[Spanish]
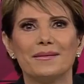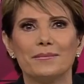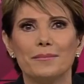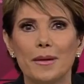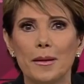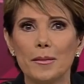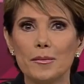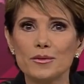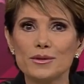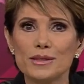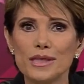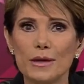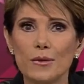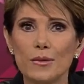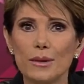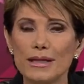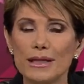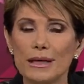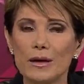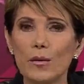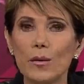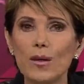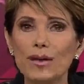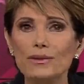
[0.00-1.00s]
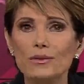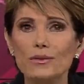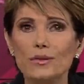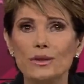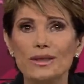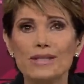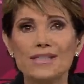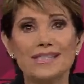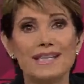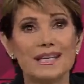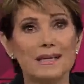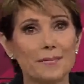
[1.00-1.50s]
Vamos a Guanajuato, el
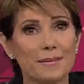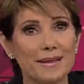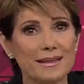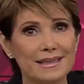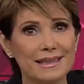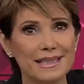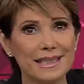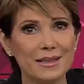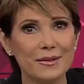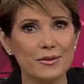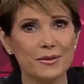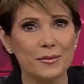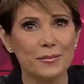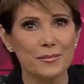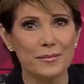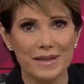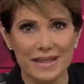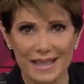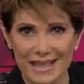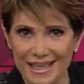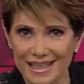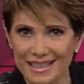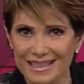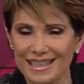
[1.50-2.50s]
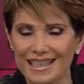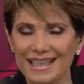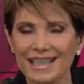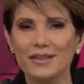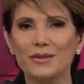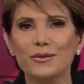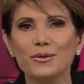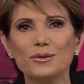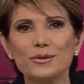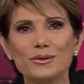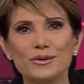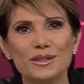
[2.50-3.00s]
Cervantino, Miguel de la
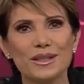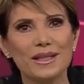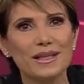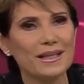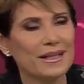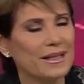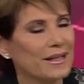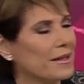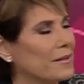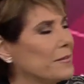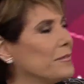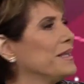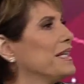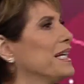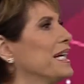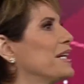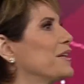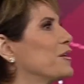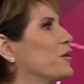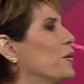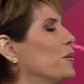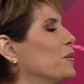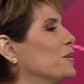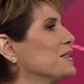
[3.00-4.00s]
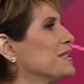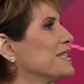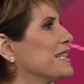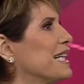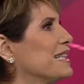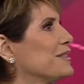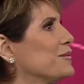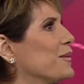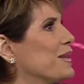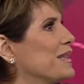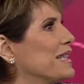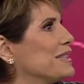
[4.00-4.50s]
Cruz. Miguel, ¿cómo estás?
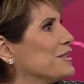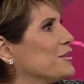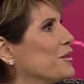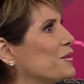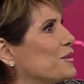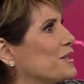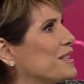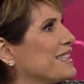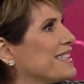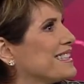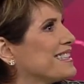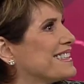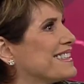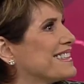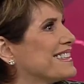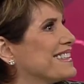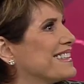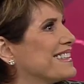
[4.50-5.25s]
Buenas noches.